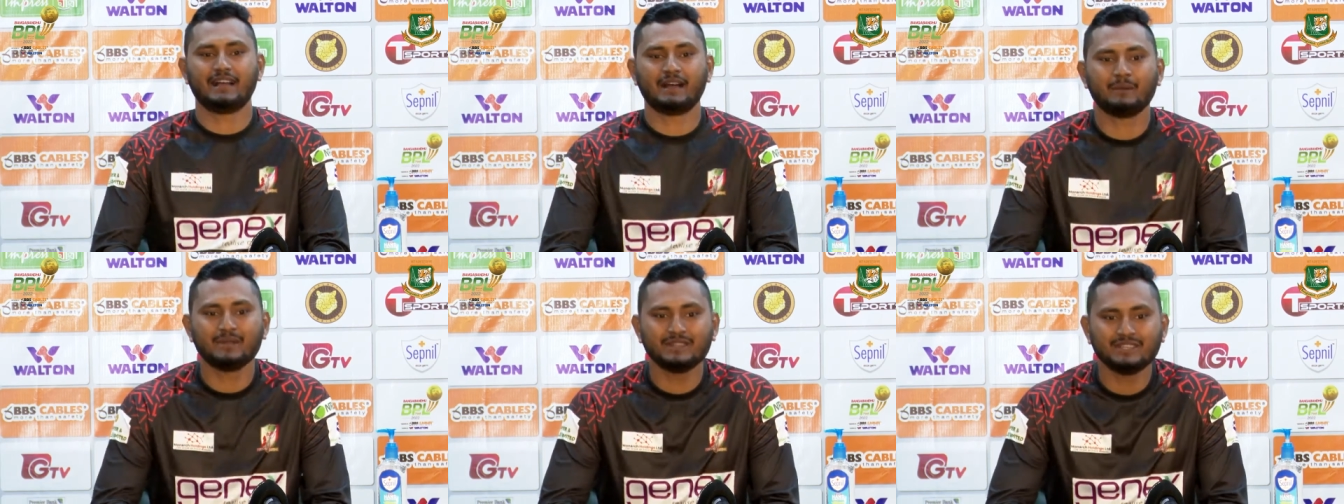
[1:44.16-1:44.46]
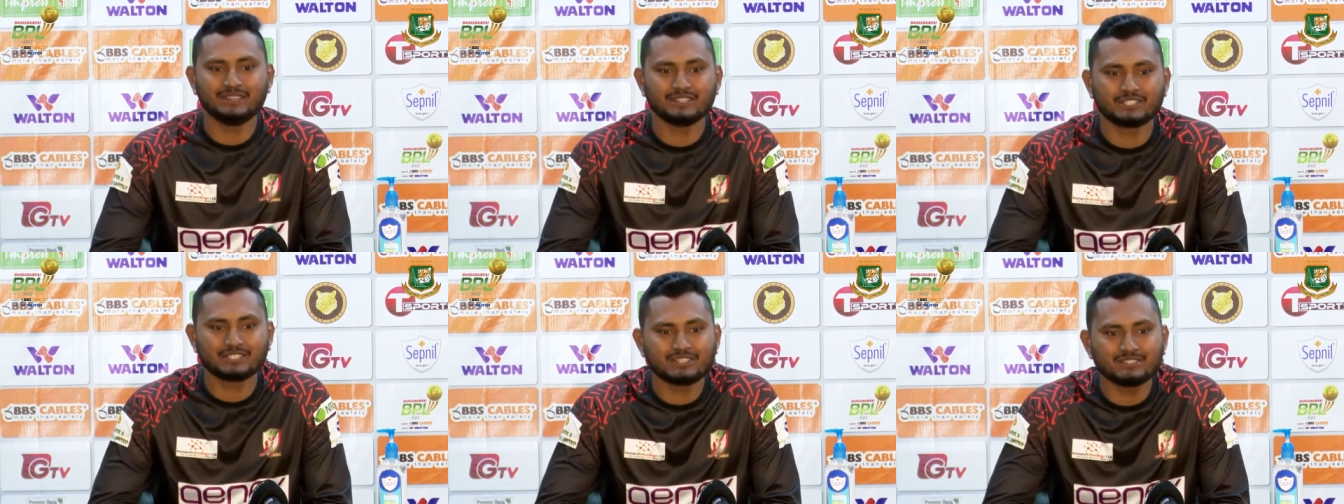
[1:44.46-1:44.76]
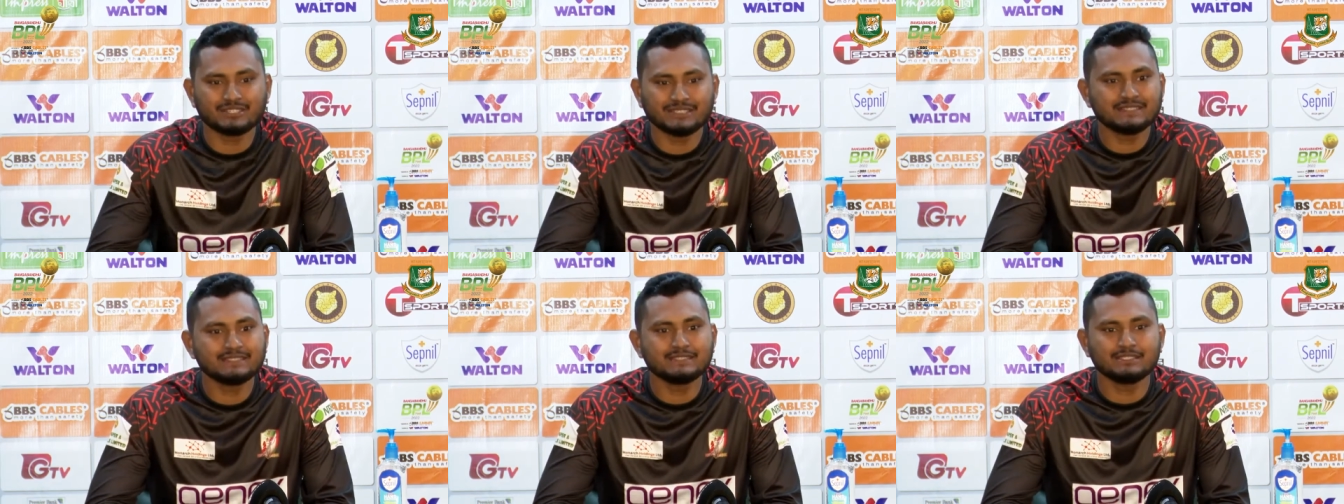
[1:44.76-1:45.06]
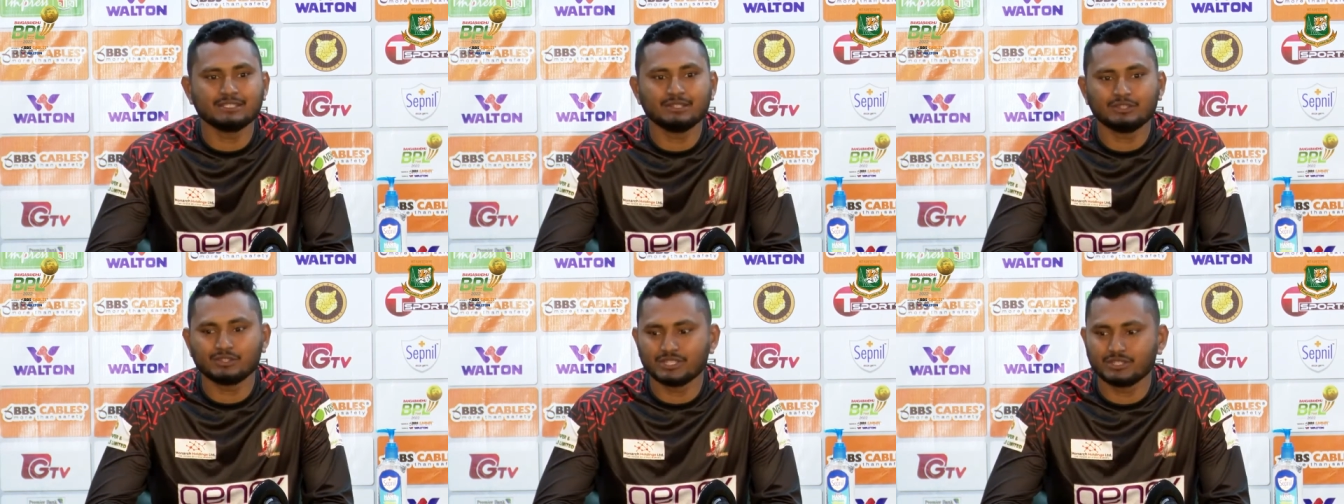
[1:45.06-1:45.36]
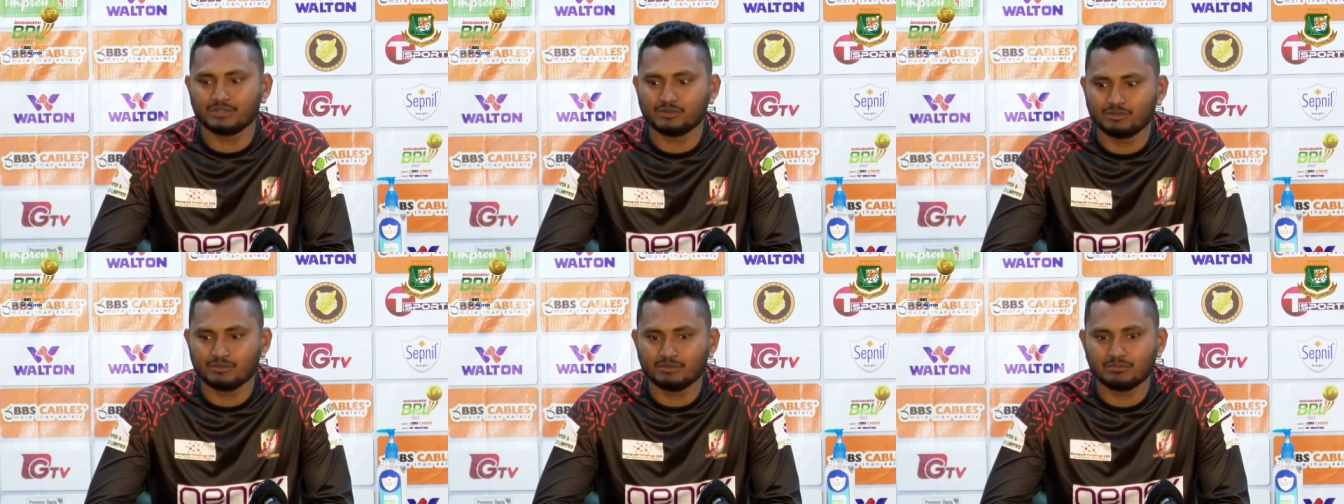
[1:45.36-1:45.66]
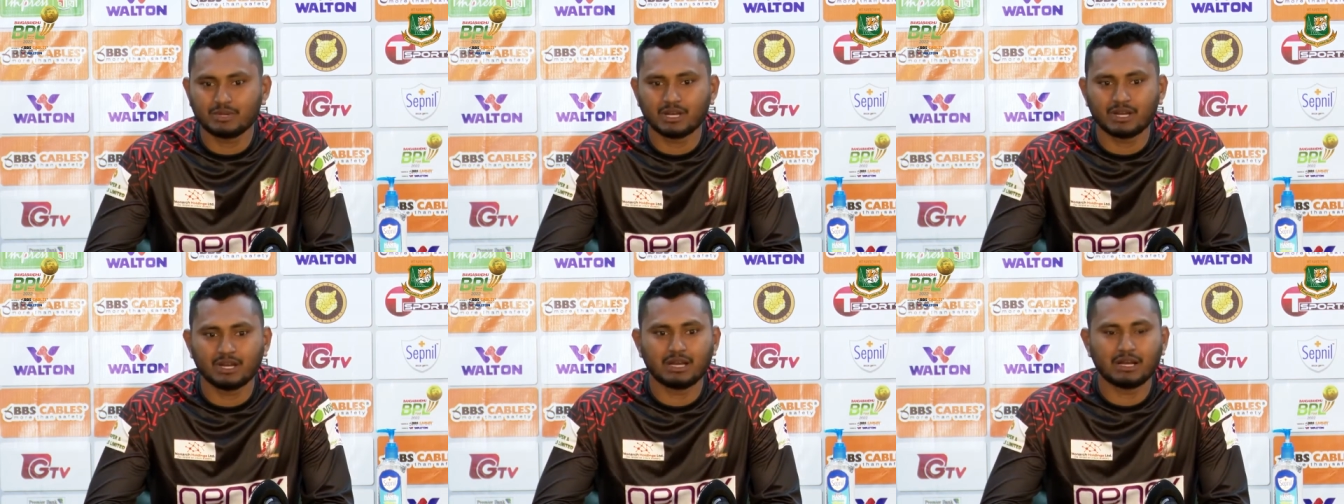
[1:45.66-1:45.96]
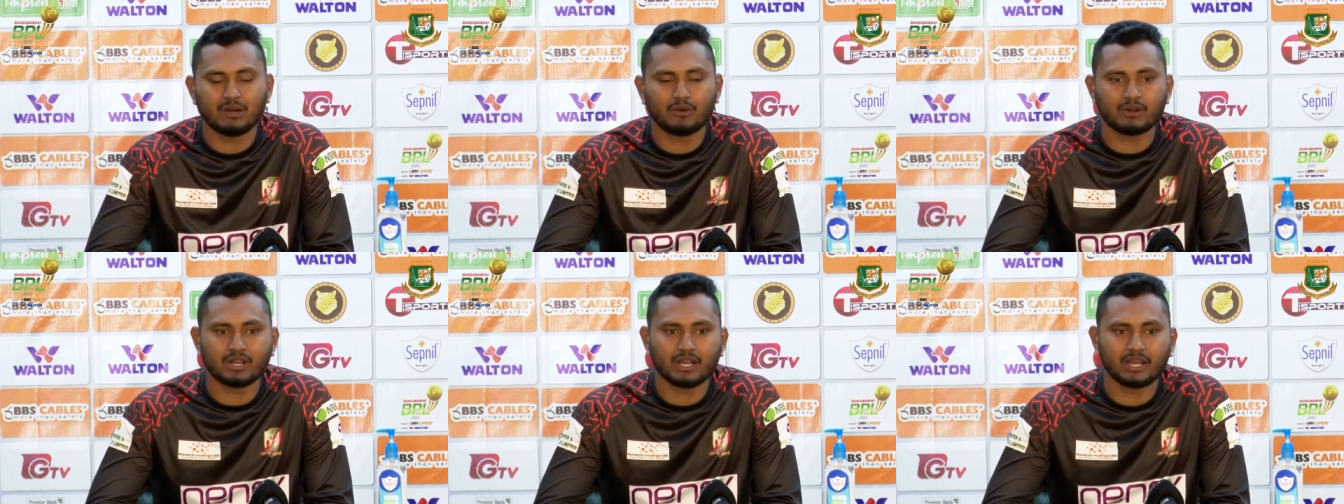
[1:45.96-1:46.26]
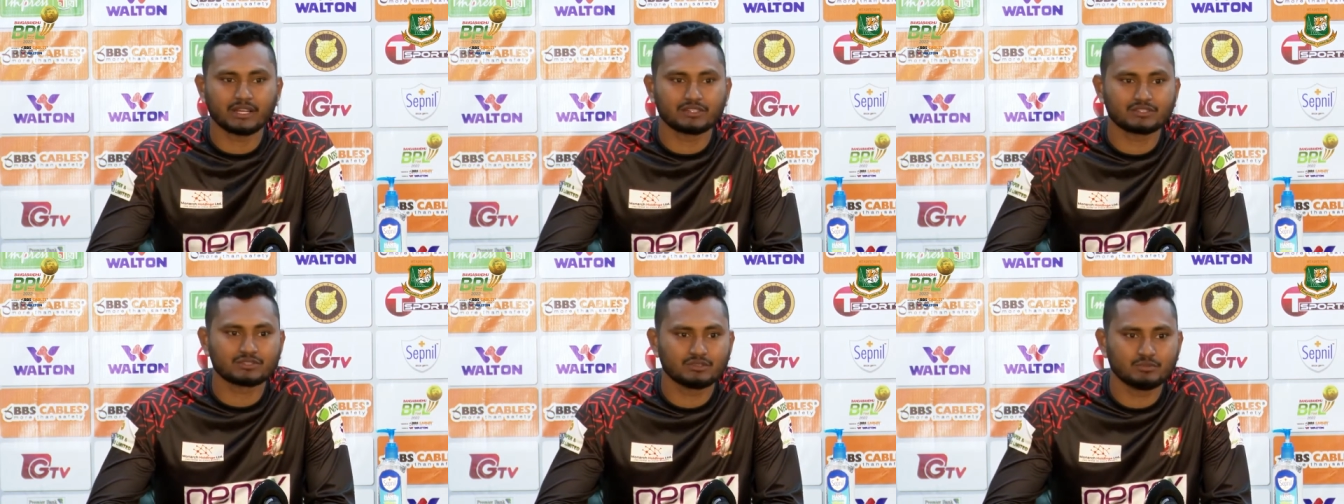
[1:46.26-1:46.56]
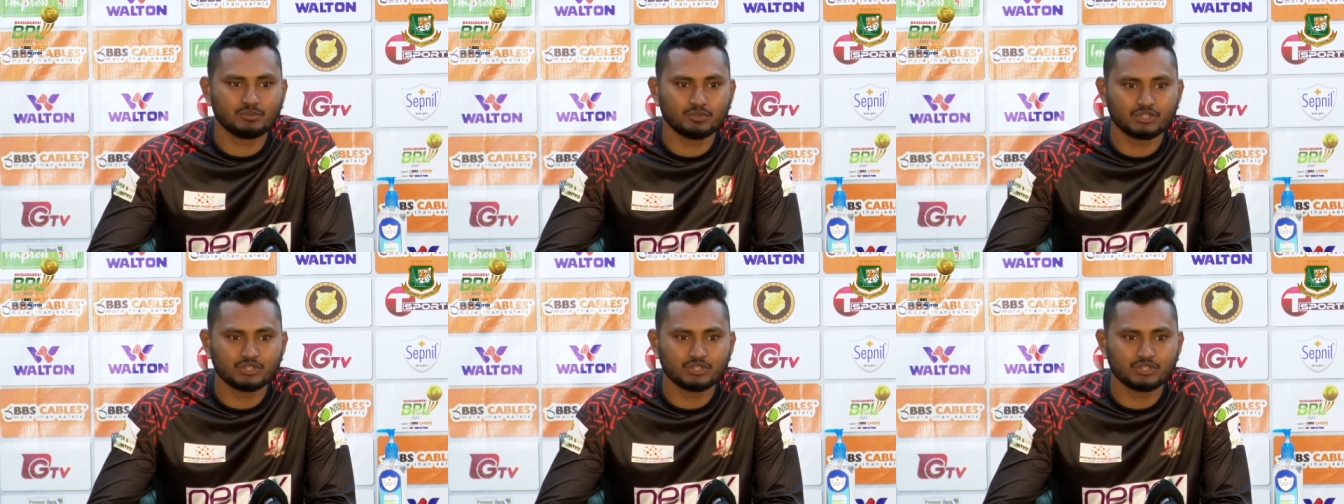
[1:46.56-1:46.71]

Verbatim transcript: আমাদের স্ট্র্যাটেজি ছিল যেহেতু ওরা একশো